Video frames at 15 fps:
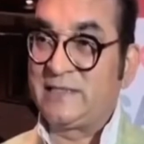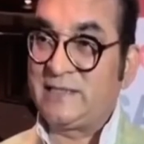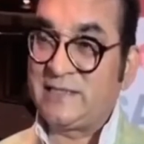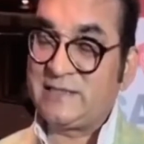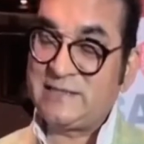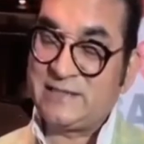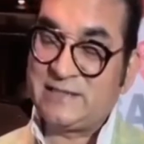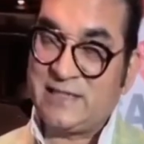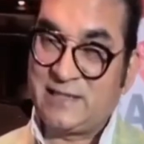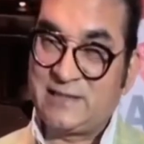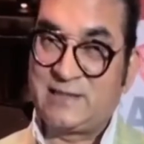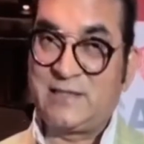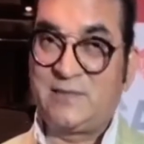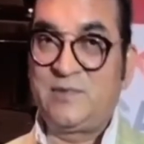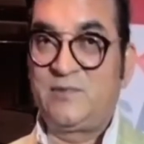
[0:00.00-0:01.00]
तरह से
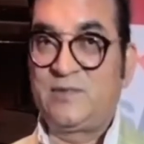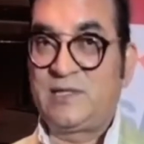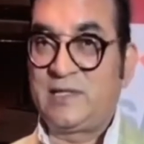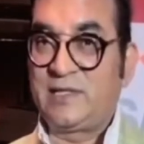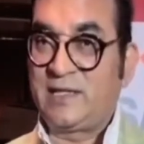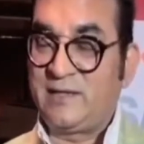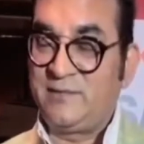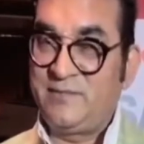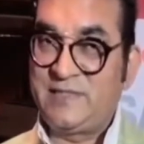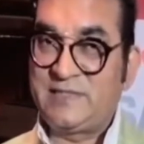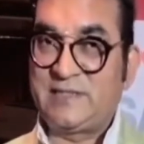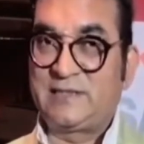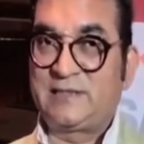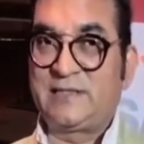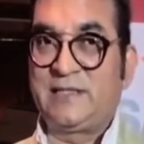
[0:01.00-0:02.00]
जानते भी उनका नाम भी
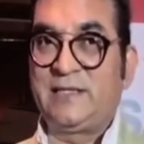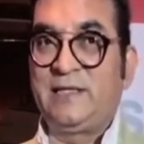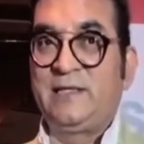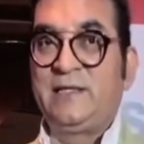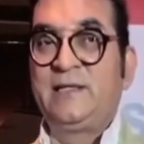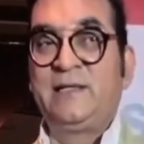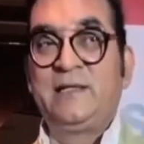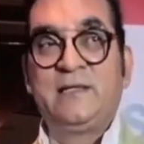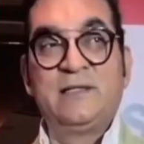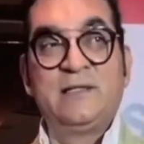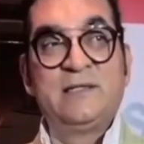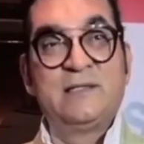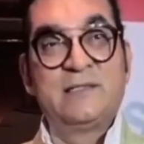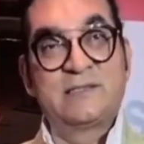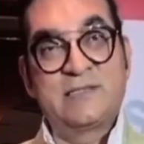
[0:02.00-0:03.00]
जानते हैं
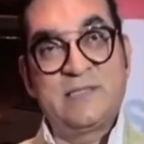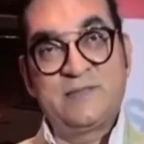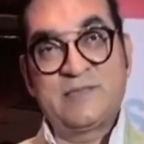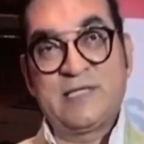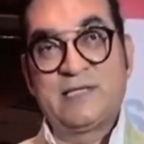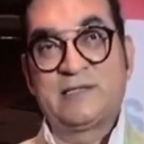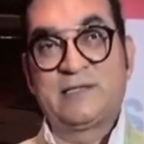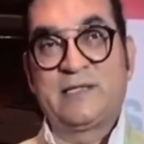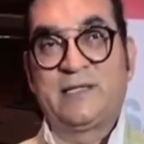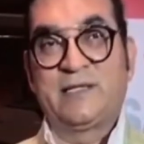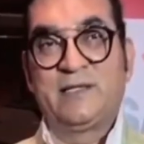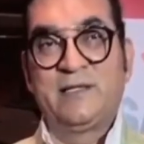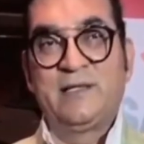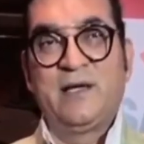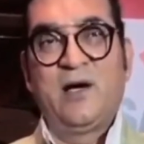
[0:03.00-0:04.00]
सब जानते
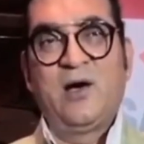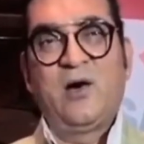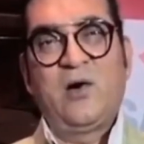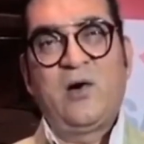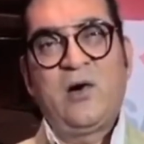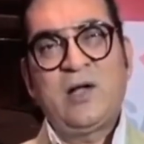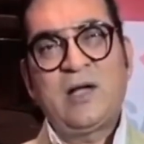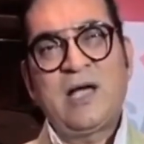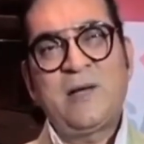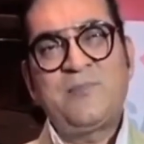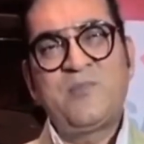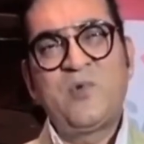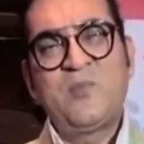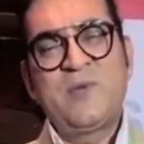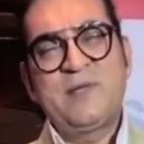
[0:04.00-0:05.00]
हैं और
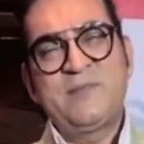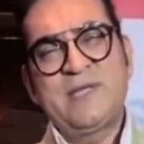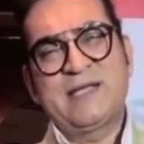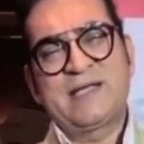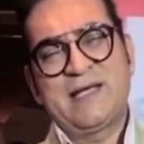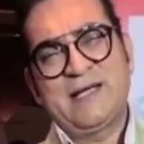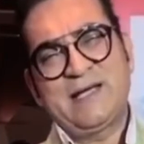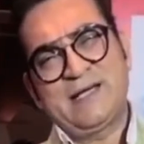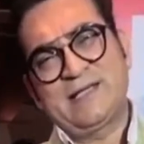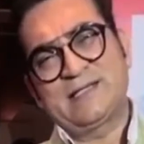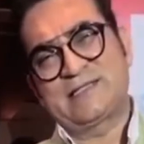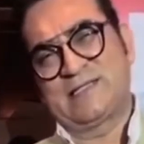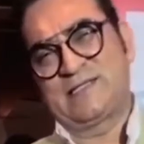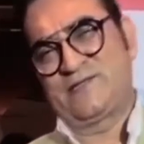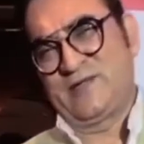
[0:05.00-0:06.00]
आप मुंबई में क्या कहना
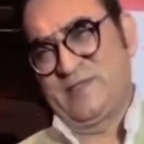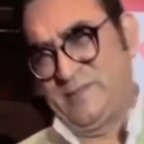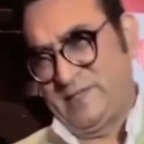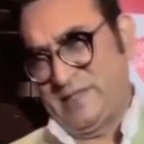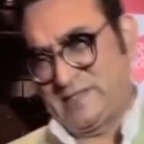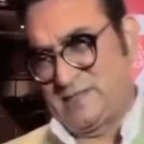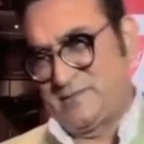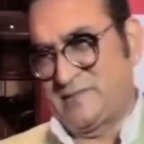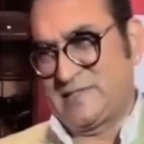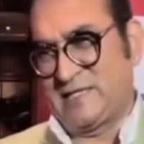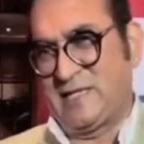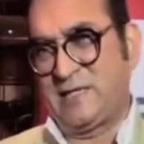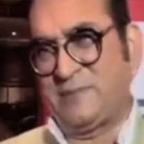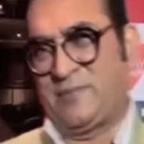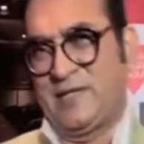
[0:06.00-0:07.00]
चाहते हैं फिल्म इंडस्ट्री में
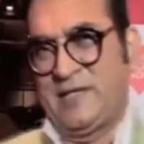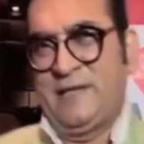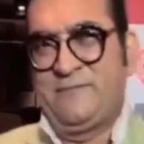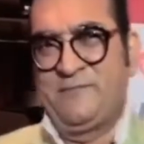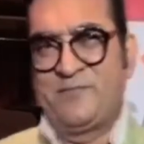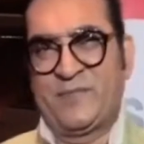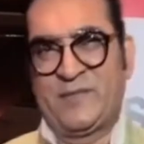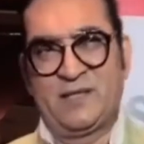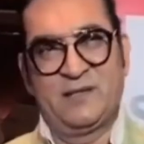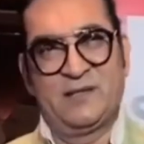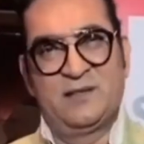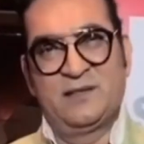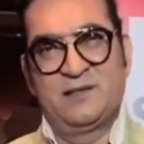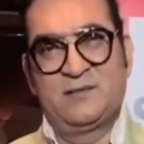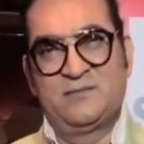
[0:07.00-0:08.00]
जहाँ पे
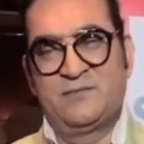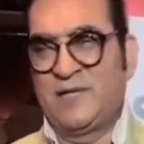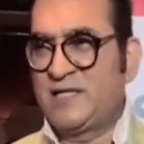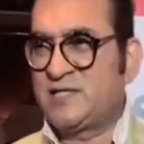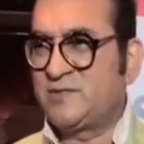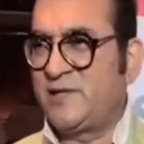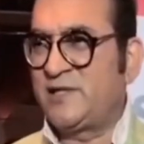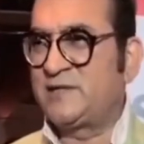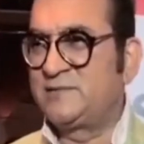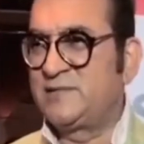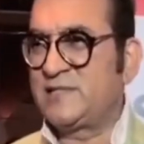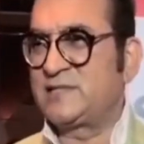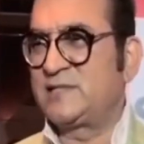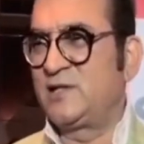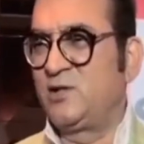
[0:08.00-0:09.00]
महेश भट्ट
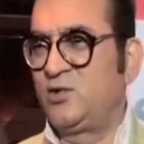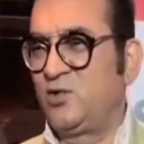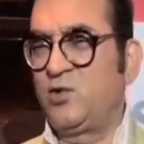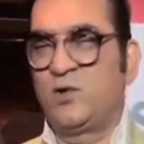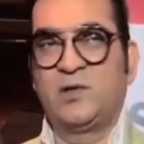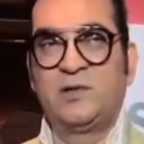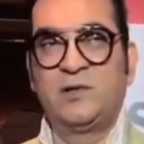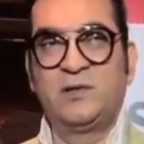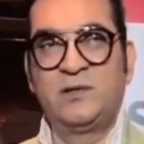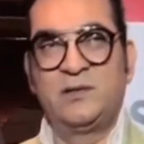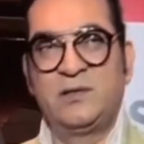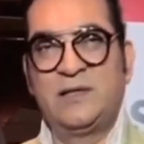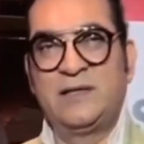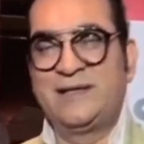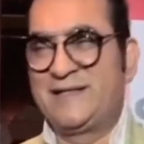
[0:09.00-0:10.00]
जैसे लोग
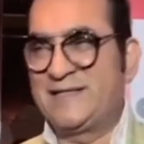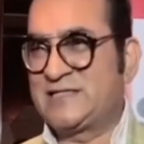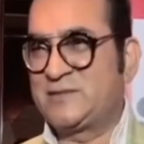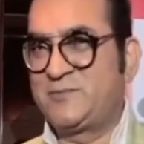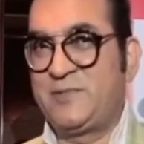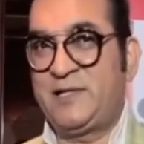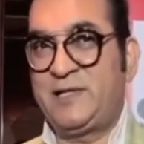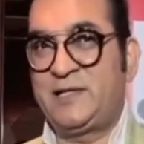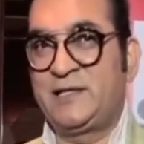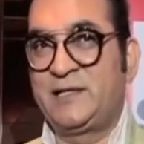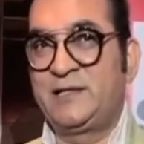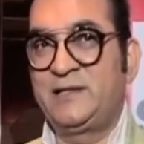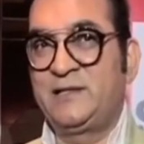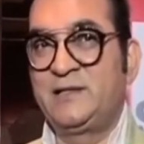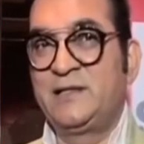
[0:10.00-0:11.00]

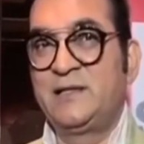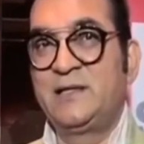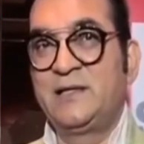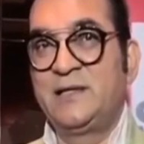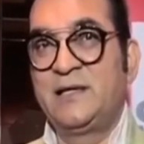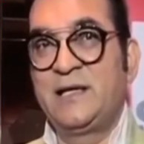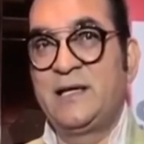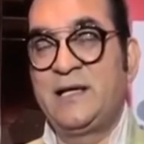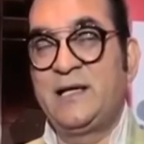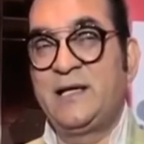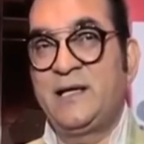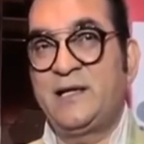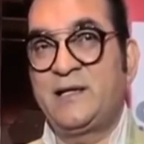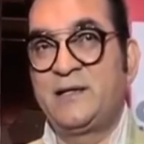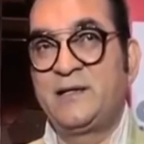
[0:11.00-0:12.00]
डेस्परेटली
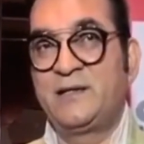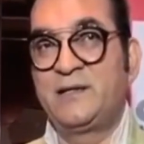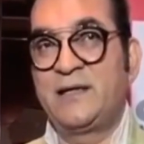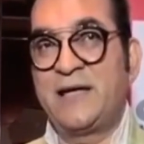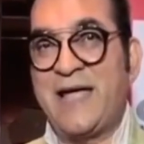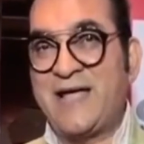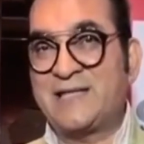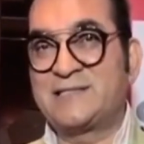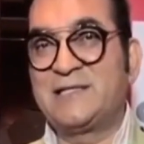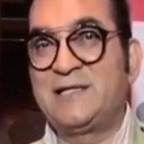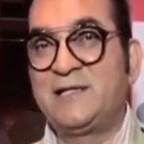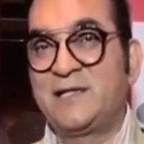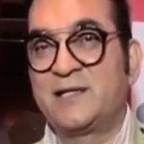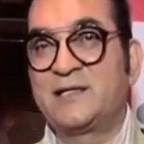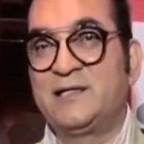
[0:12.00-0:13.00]
एक
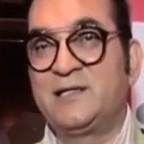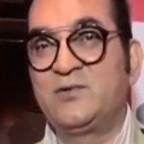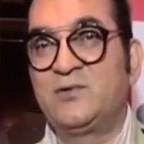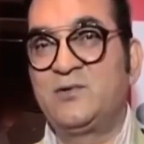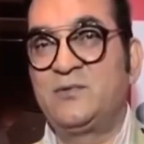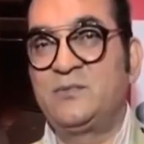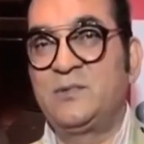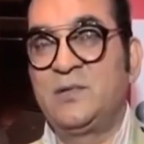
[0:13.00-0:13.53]
ऐसी लड़की को